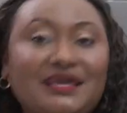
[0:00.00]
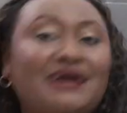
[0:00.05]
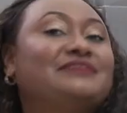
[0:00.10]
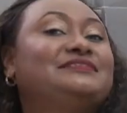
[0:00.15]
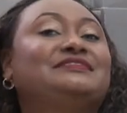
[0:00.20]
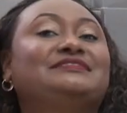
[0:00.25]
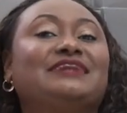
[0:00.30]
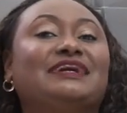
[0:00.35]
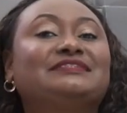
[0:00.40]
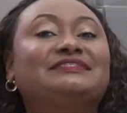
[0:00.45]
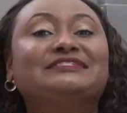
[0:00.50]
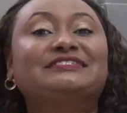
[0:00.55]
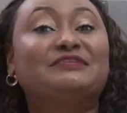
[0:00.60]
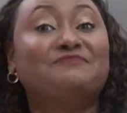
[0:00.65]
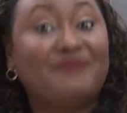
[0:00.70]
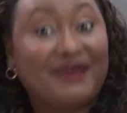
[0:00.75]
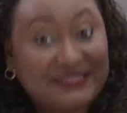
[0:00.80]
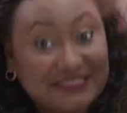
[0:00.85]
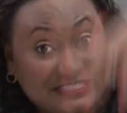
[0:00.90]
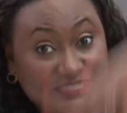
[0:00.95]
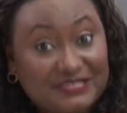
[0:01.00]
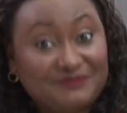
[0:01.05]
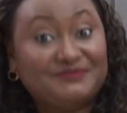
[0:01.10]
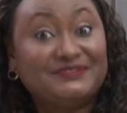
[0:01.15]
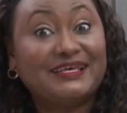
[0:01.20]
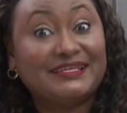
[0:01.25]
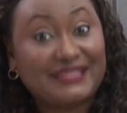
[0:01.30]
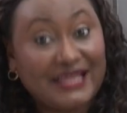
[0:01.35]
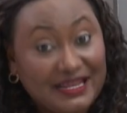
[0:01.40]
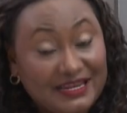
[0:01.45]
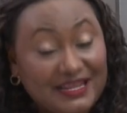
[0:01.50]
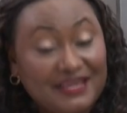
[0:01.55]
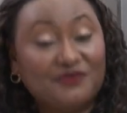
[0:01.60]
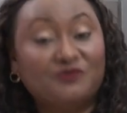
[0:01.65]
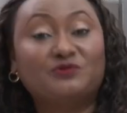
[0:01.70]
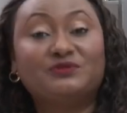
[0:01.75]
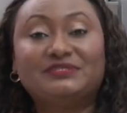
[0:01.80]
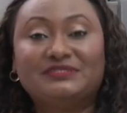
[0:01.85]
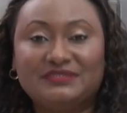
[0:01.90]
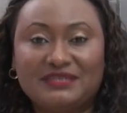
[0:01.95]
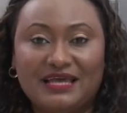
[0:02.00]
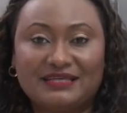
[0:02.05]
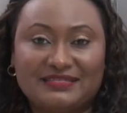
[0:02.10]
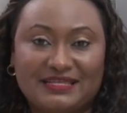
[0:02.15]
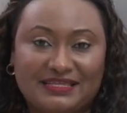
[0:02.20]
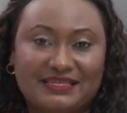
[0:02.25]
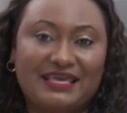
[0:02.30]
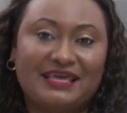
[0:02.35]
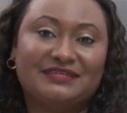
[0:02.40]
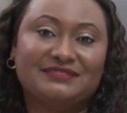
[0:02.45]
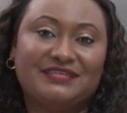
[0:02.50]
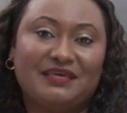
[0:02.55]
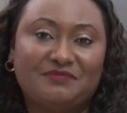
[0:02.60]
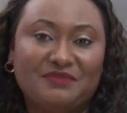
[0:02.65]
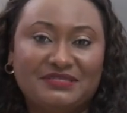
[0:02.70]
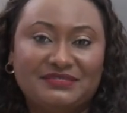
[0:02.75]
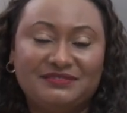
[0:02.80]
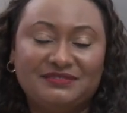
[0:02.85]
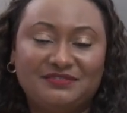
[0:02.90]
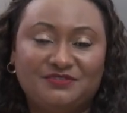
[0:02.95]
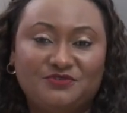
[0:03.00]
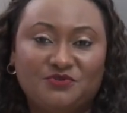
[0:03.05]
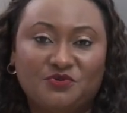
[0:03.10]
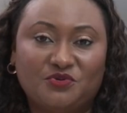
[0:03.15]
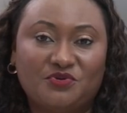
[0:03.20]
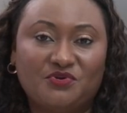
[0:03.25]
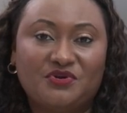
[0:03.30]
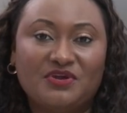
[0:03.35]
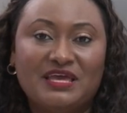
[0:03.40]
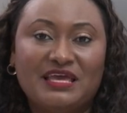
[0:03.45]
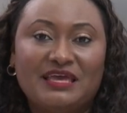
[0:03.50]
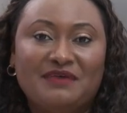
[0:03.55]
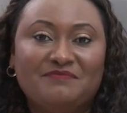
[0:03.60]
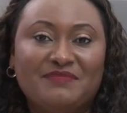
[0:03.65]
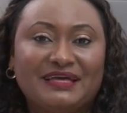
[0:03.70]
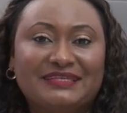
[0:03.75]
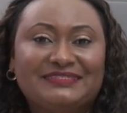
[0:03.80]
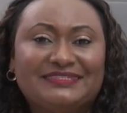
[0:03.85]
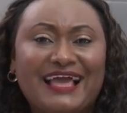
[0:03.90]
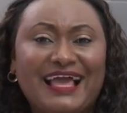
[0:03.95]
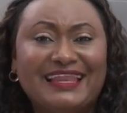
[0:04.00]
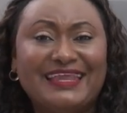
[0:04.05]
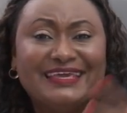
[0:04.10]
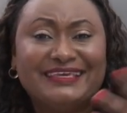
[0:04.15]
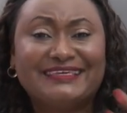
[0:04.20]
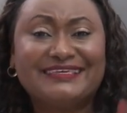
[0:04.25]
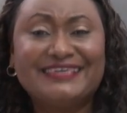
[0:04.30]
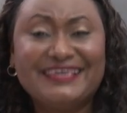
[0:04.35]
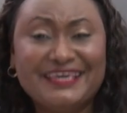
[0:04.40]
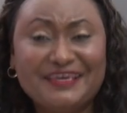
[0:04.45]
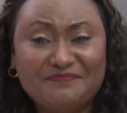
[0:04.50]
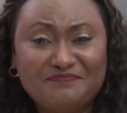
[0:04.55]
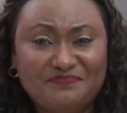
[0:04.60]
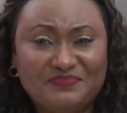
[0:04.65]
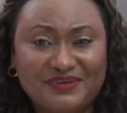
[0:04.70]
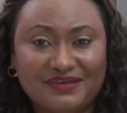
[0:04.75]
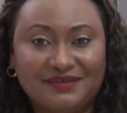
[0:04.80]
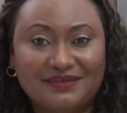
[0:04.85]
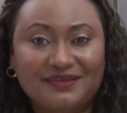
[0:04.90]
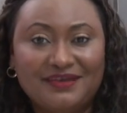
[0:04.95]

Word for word: à ces artistes qui participent cette année aussi à cette 15e édition. Merci à l'équipe.